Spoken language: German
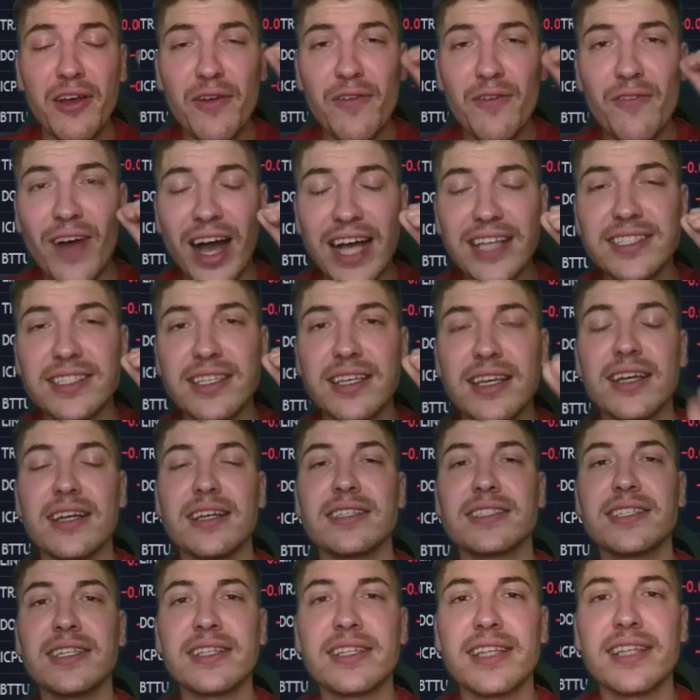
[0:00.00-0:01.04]
Was
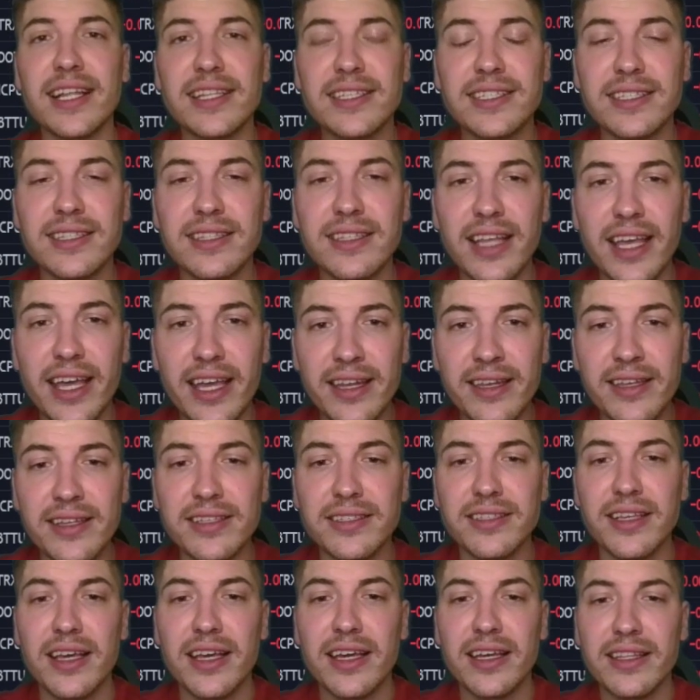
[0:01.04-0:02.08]
sind letzten
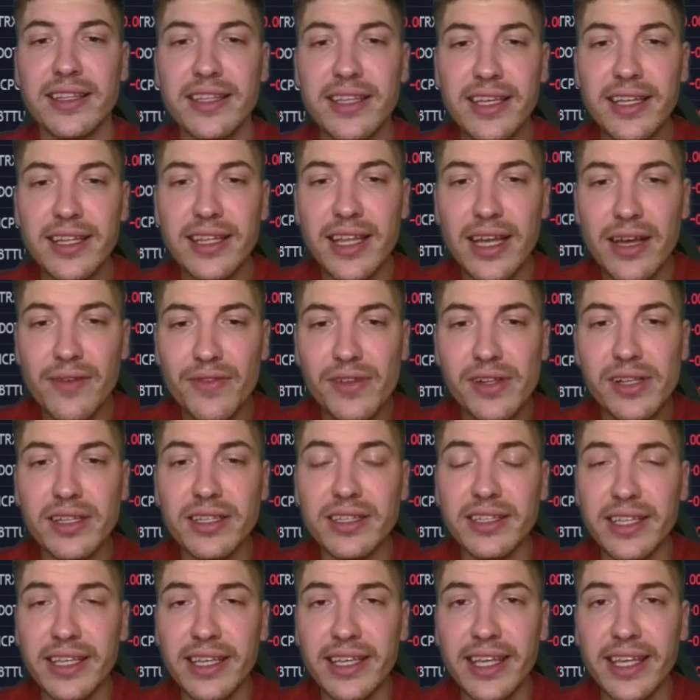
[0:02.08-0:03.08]
Endes die Level, die